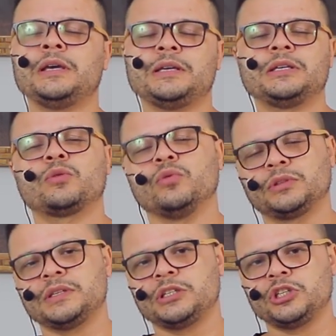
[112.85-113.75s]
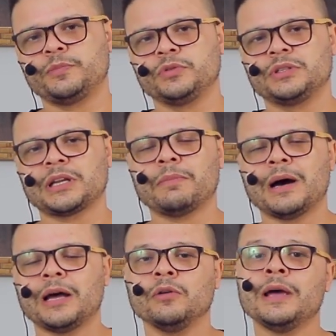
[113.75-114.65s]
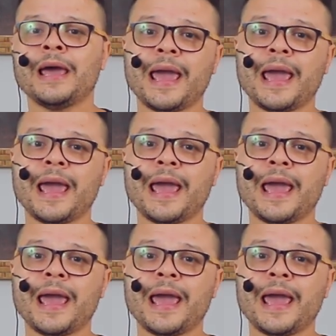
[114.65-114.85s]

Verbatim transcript: executa esse tipo de trabalho,